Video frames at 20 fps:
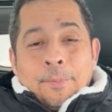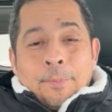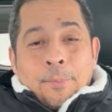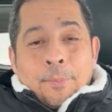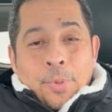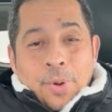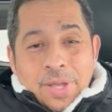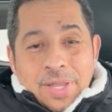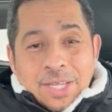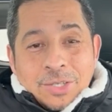
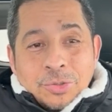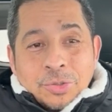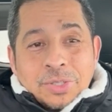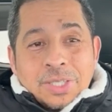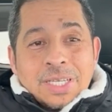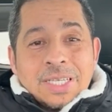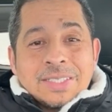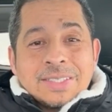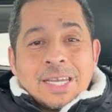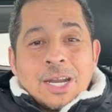Puedes
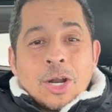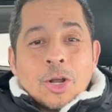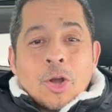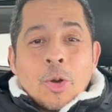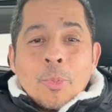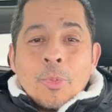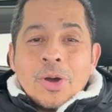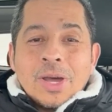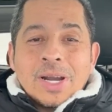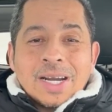utilizarlo
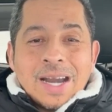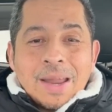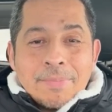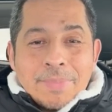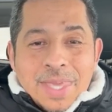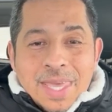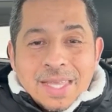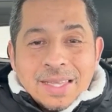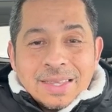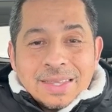como
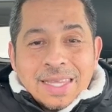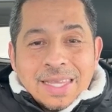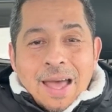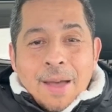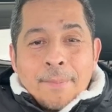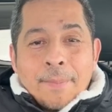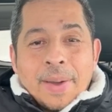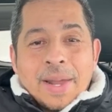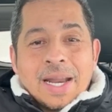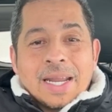
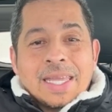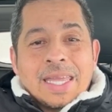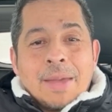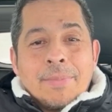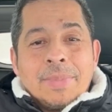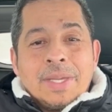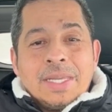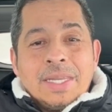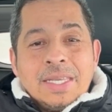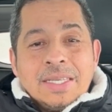herramienta para que
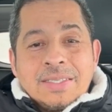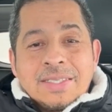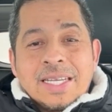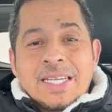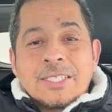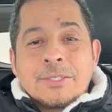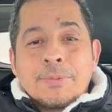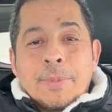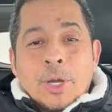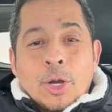
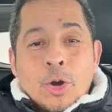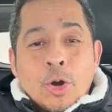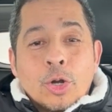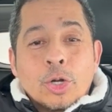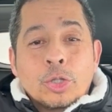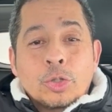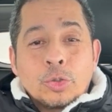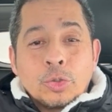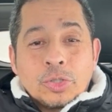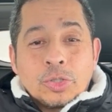administres
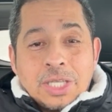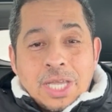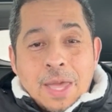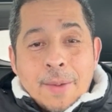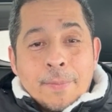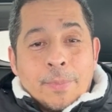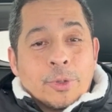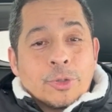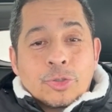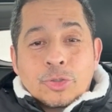mejor tu
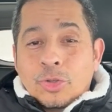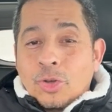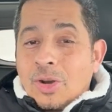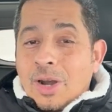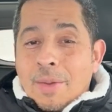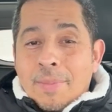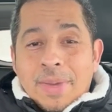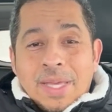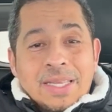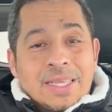tiempo.
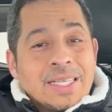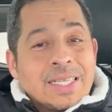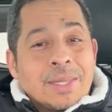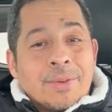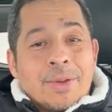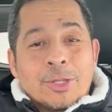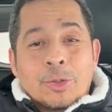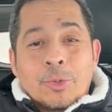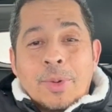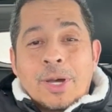Solamente te
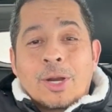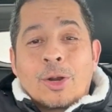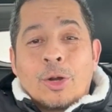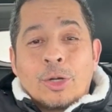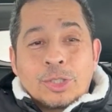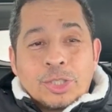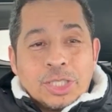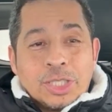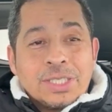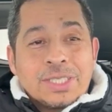va a tomar
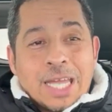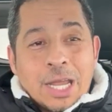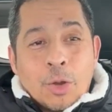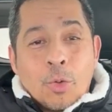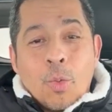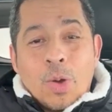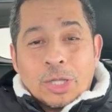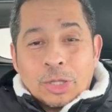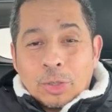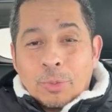
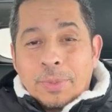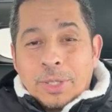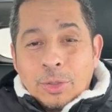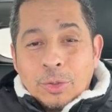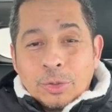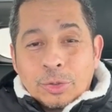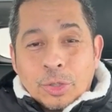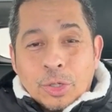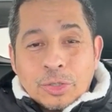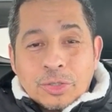84
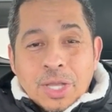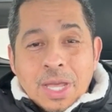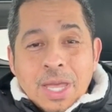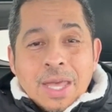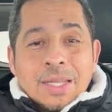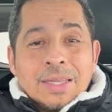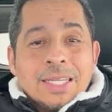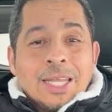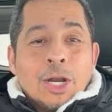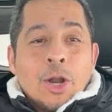minutos
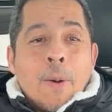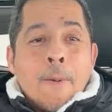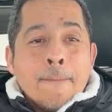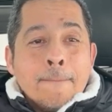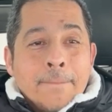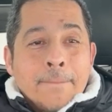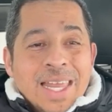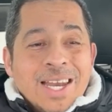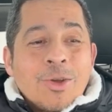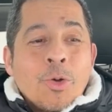de los
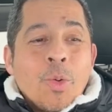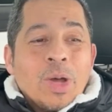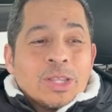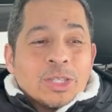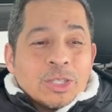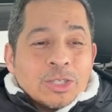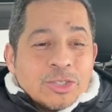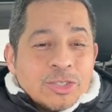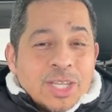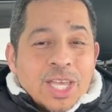
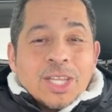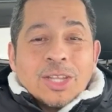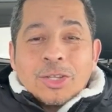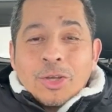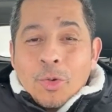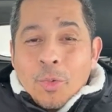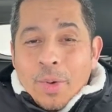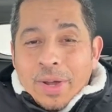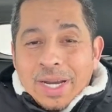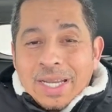
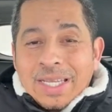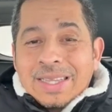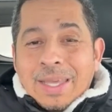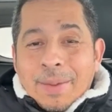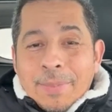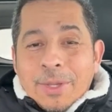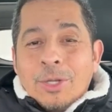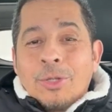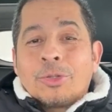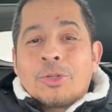1440
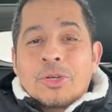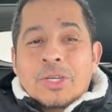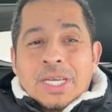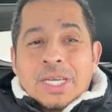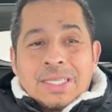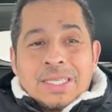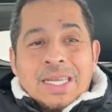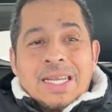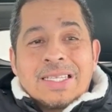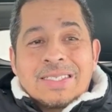minutos
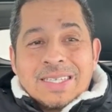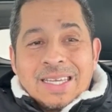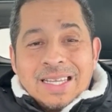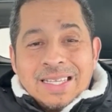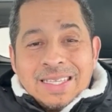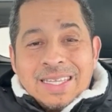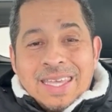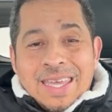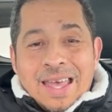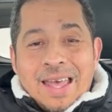que tienes en
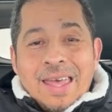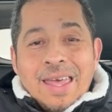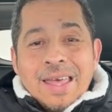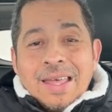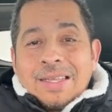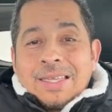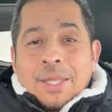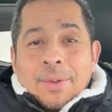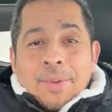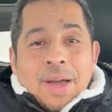el día.
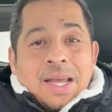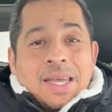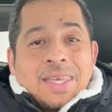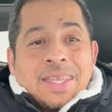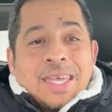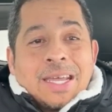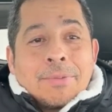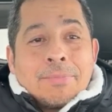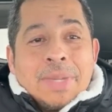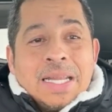Te van a
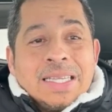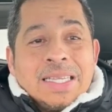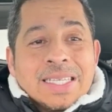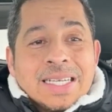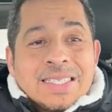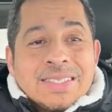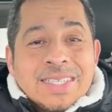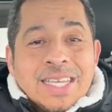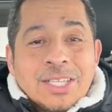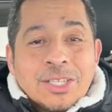quedar
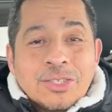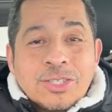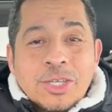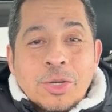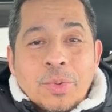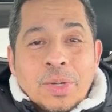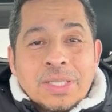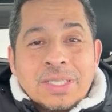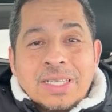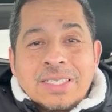
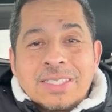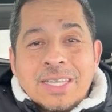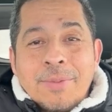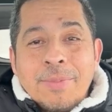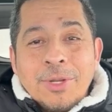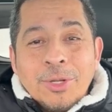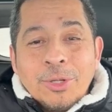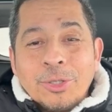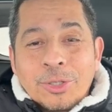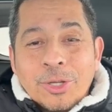1356
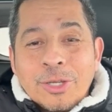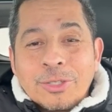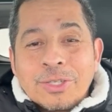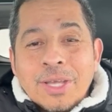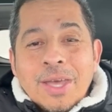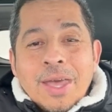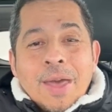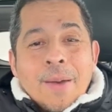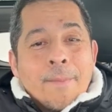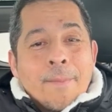minutos
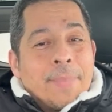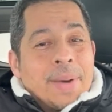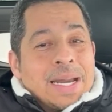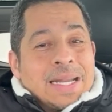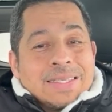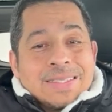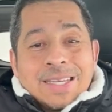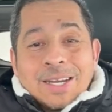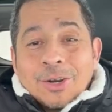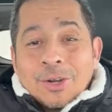para
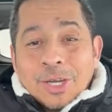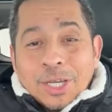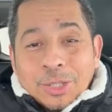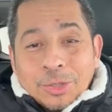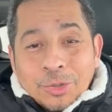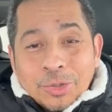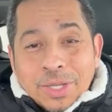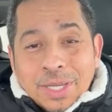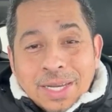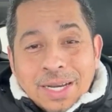hacer lo que
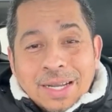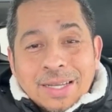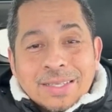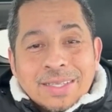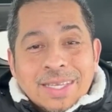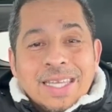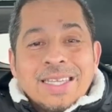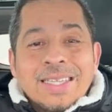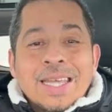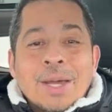tú quieras.
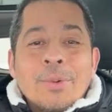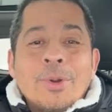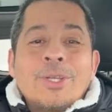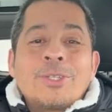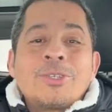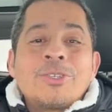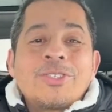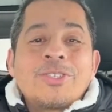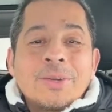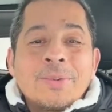Quien te habló
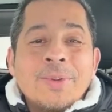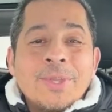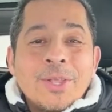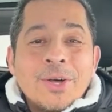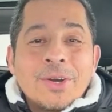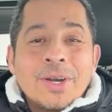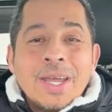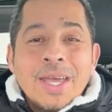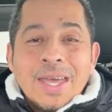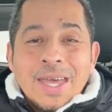tu
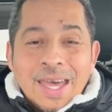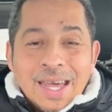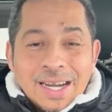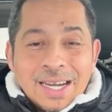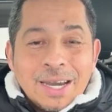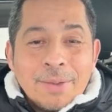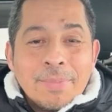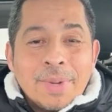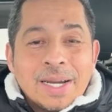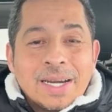servidor,
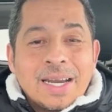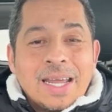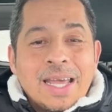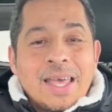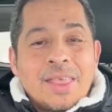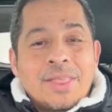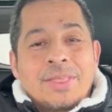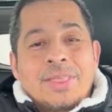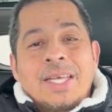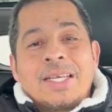Erling
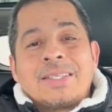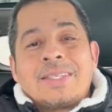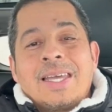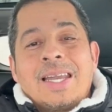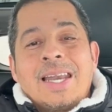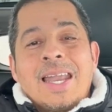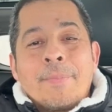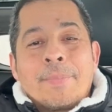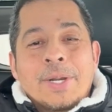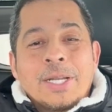Barraes desde
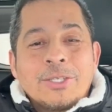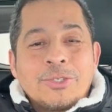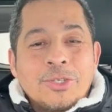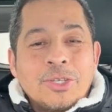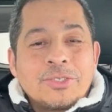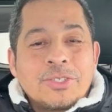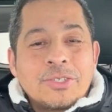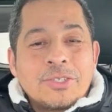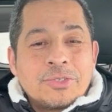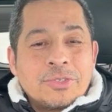la
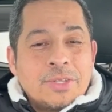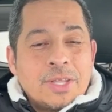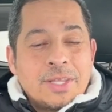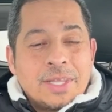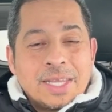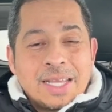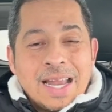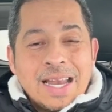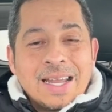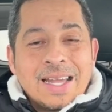preciosa ciudad
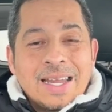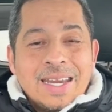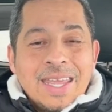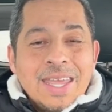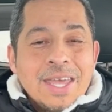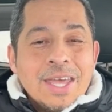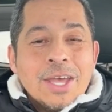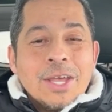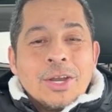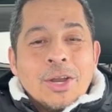de Calgary.
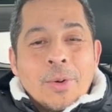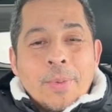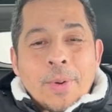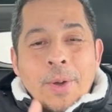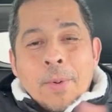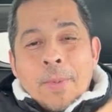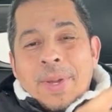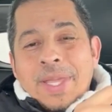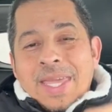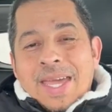Nos
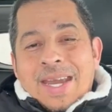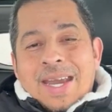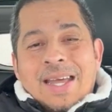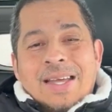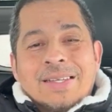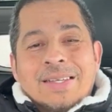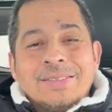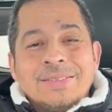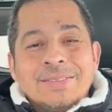vemos mañana.